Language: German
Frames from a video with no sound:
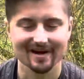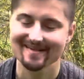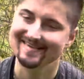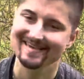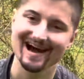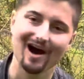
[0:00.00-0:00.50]

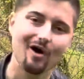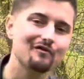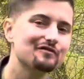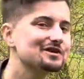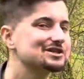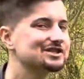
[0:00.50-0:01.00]
als ich
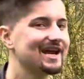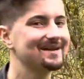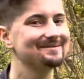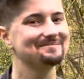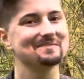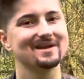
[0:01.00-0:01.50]

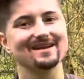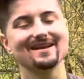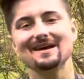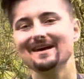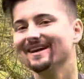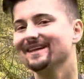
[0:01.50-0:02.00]
aufgestanden bin,
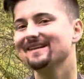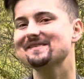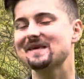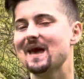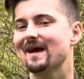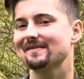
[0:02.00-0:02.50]
das
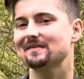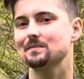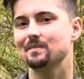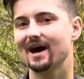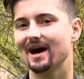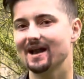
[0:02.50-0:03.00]
erste
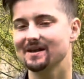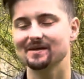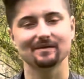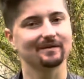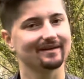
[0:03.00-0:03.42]
Mal